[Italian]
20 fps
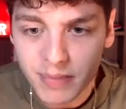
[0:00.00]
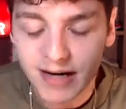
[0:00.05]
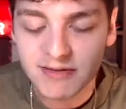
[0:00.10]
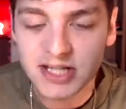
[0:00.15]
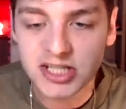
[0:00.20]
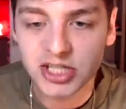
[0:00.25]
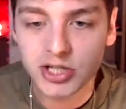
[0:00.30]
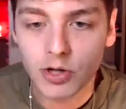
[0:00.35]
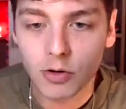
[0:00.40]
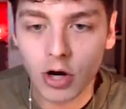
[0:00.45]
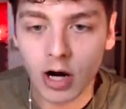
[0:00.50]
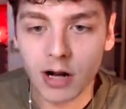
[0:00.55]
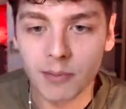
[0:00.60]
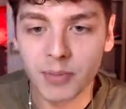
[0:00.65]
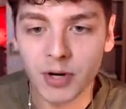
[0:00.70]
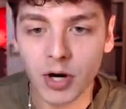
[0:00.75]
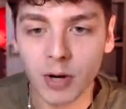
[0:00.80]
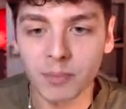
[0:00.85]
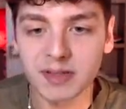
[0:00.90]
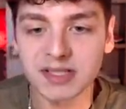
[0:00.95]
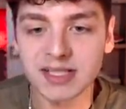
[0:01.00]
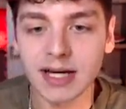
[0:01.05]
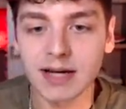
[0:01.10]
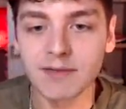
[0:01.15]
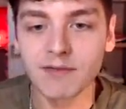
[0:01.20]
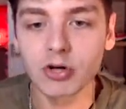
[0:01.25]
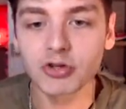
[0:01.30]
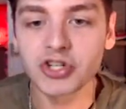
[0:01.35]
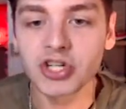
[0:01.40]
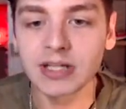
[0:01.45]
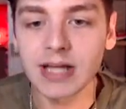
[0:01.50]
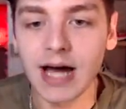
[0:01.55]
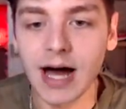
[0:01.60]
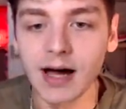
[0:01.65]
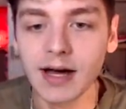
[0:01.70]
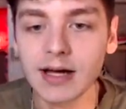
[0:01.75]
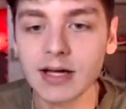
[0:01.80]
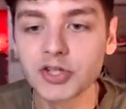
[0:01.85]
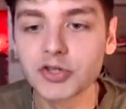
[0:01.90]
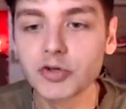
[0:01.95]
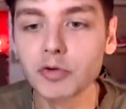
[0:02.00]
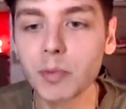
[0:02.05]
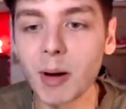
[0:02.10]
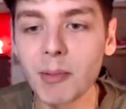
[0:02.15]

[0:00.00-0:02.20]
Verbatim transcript: bravissimo Golan però a passare in velocità su